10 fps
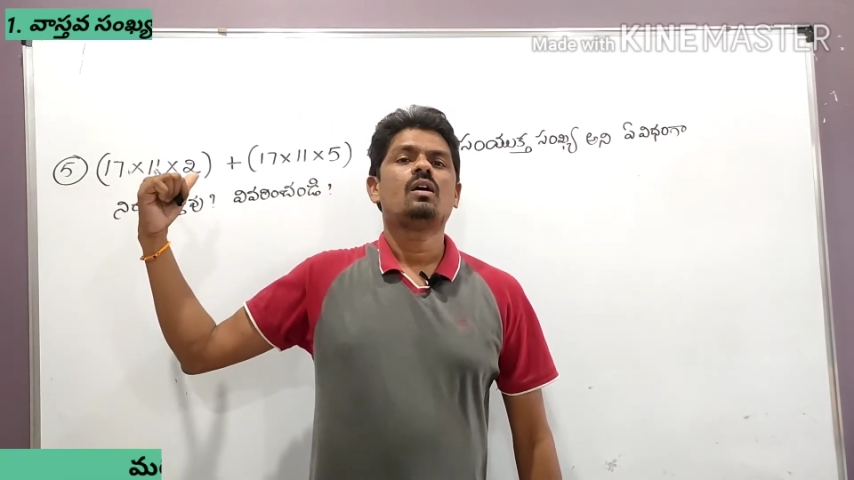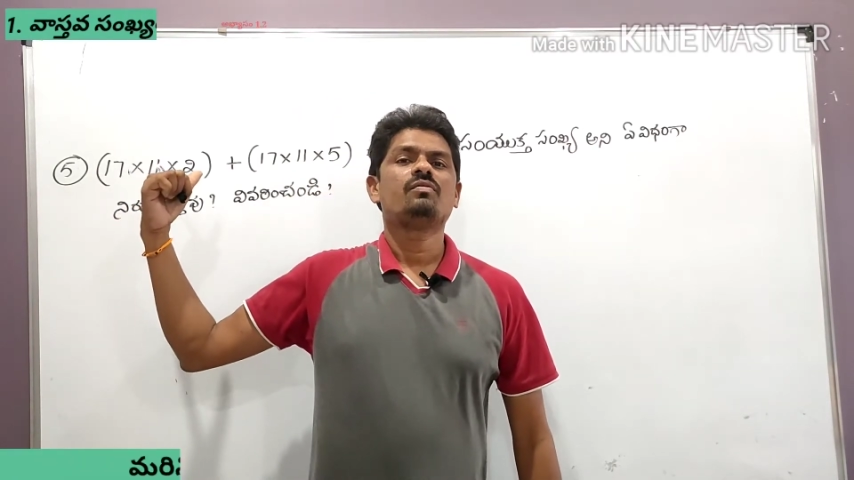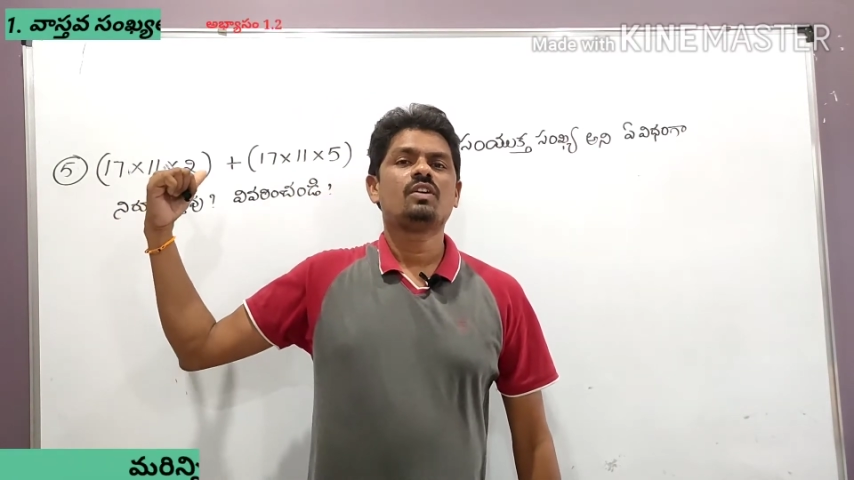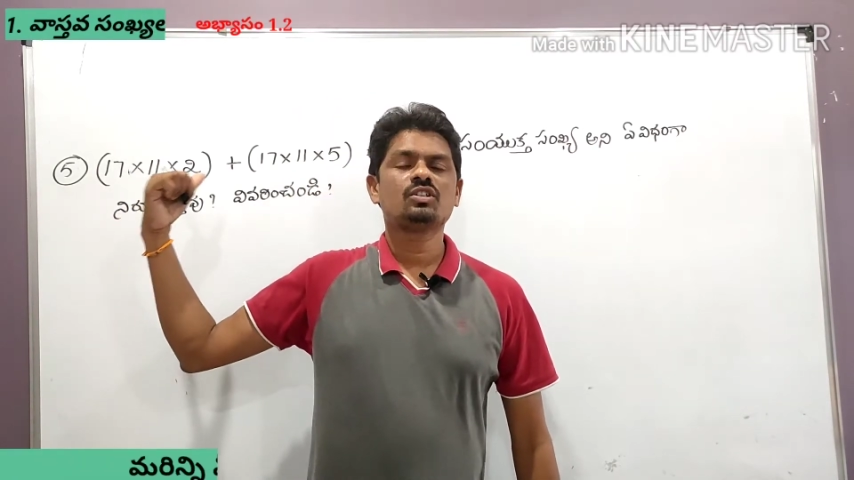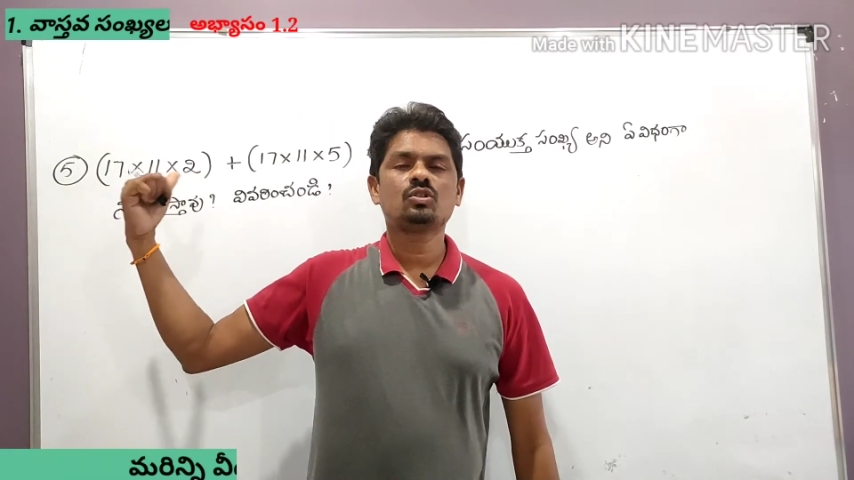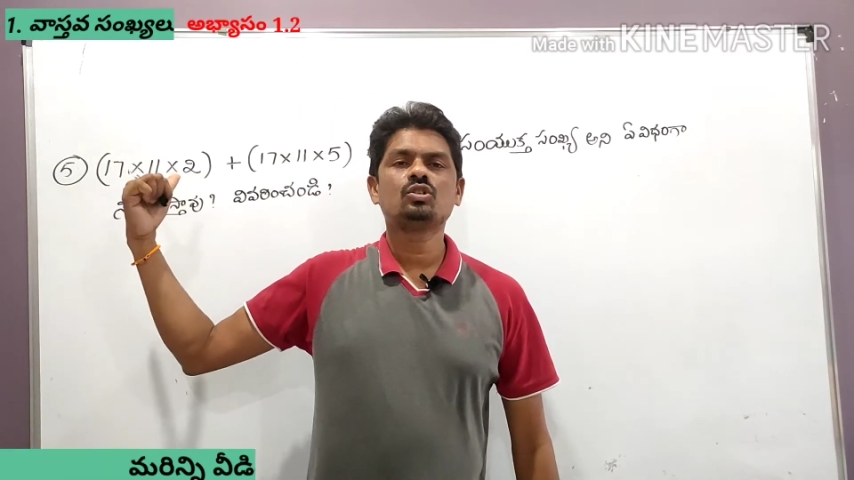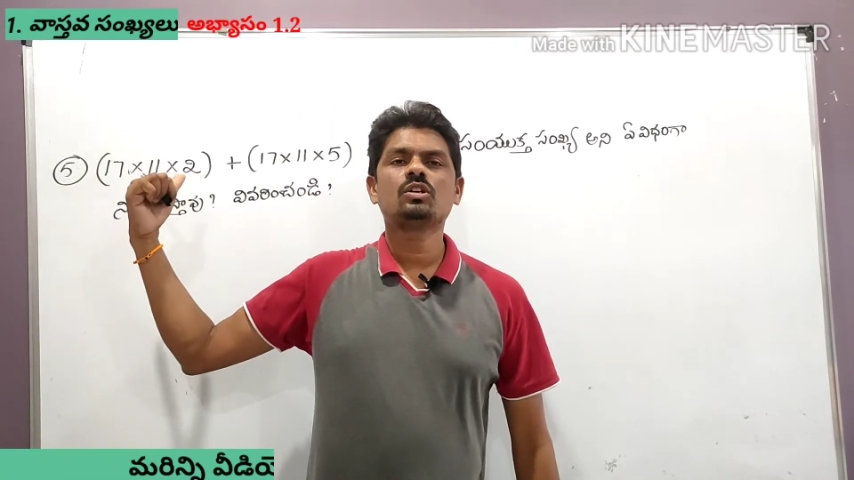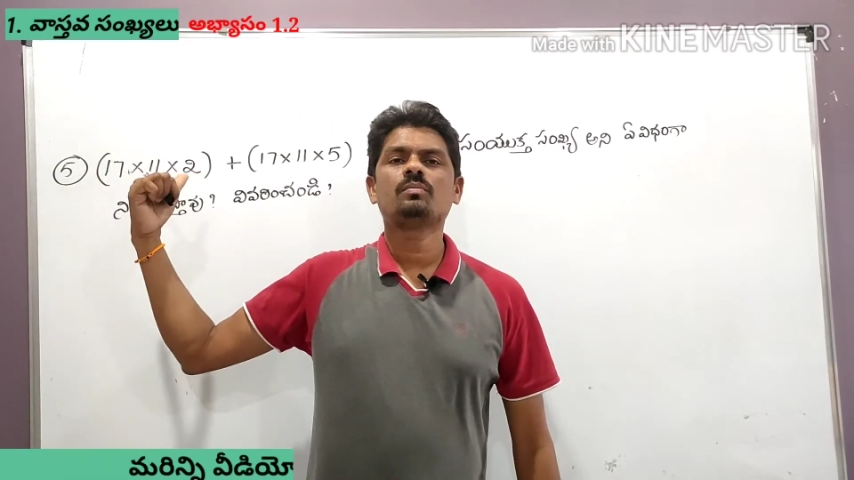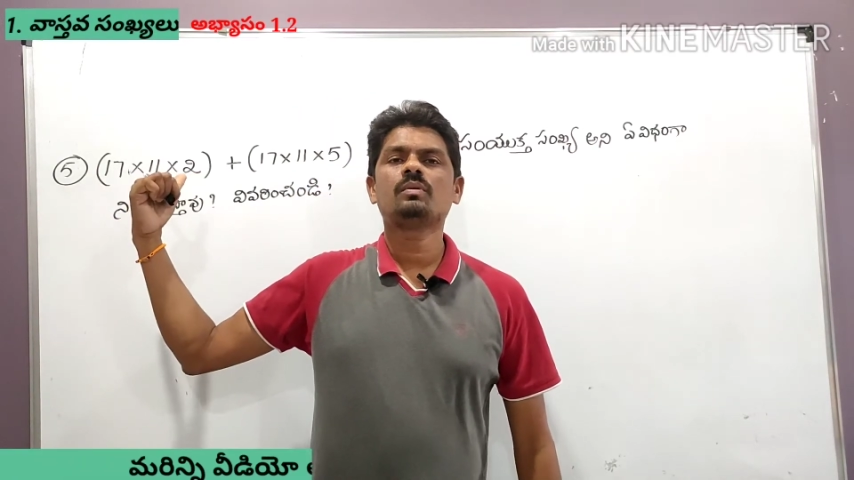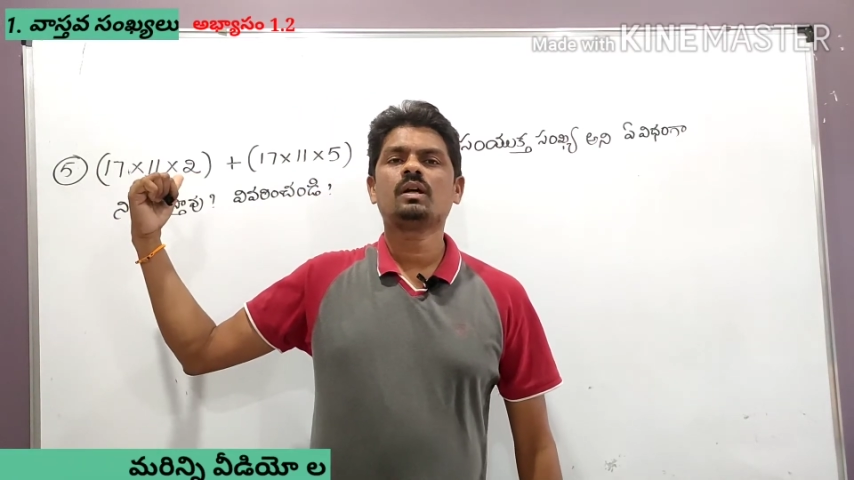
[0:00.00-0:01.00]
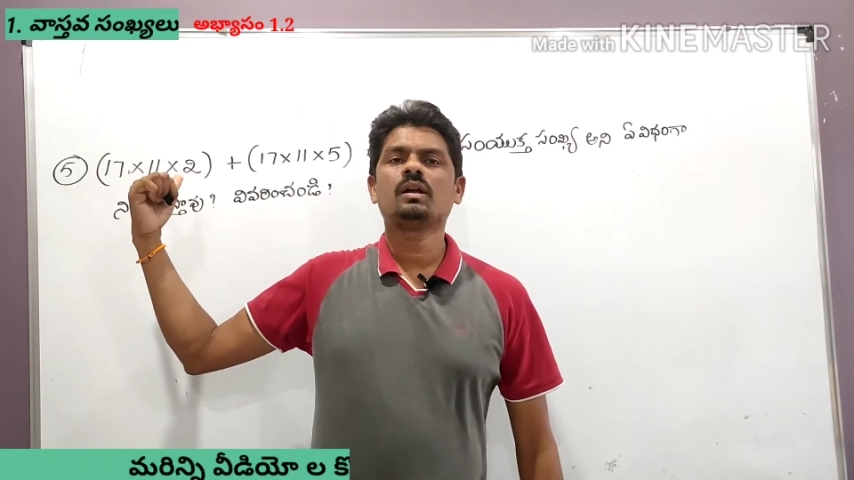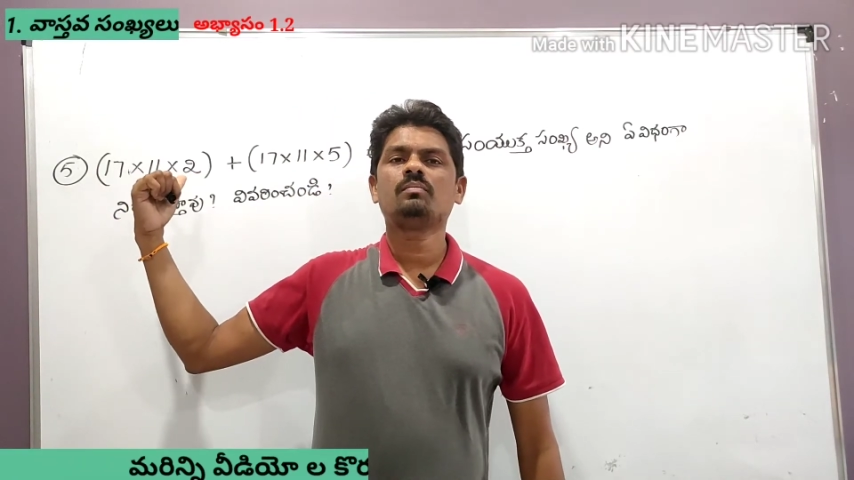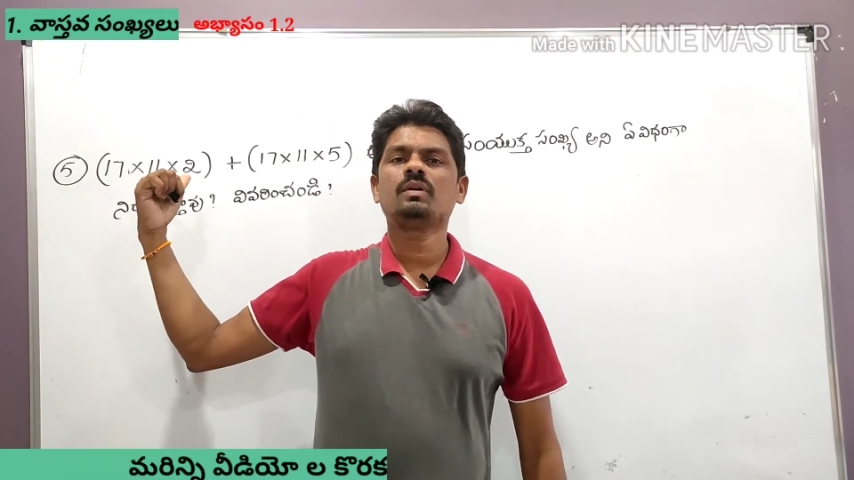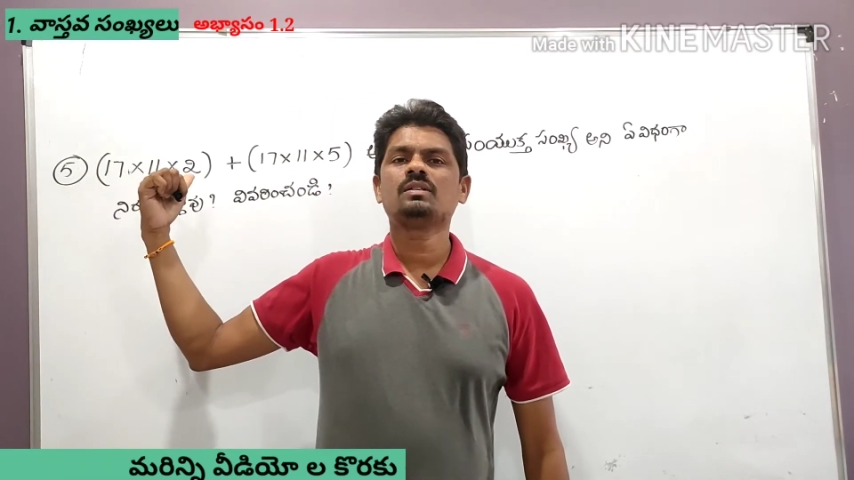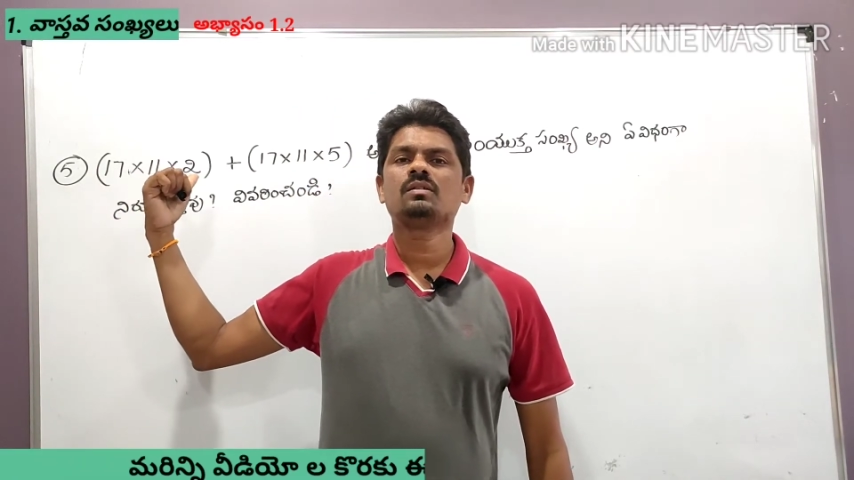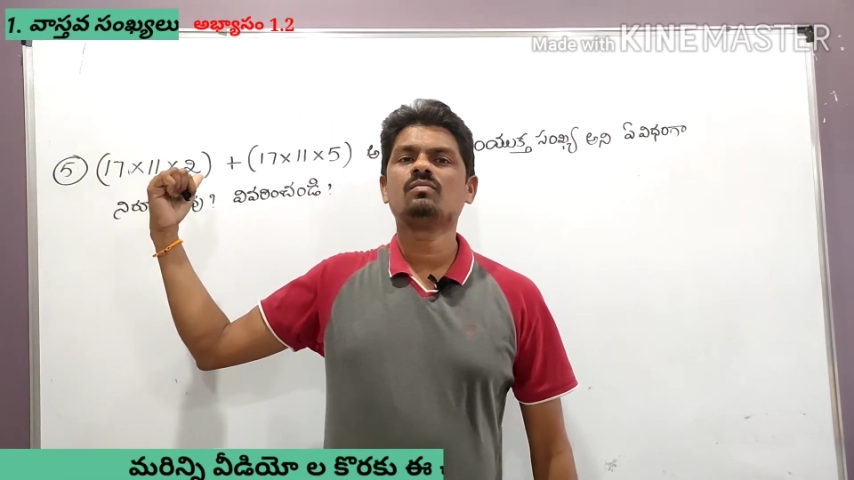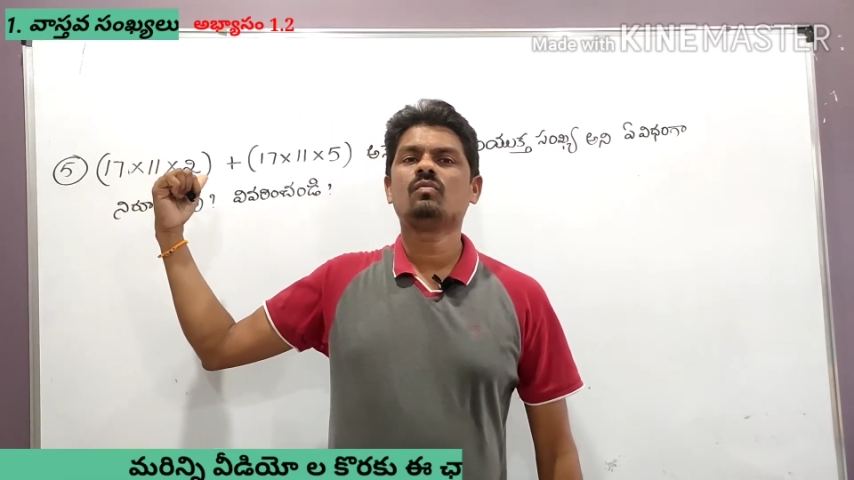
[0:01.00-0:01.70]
ఫస్ట్ చాప్టర్ అభ్యాసం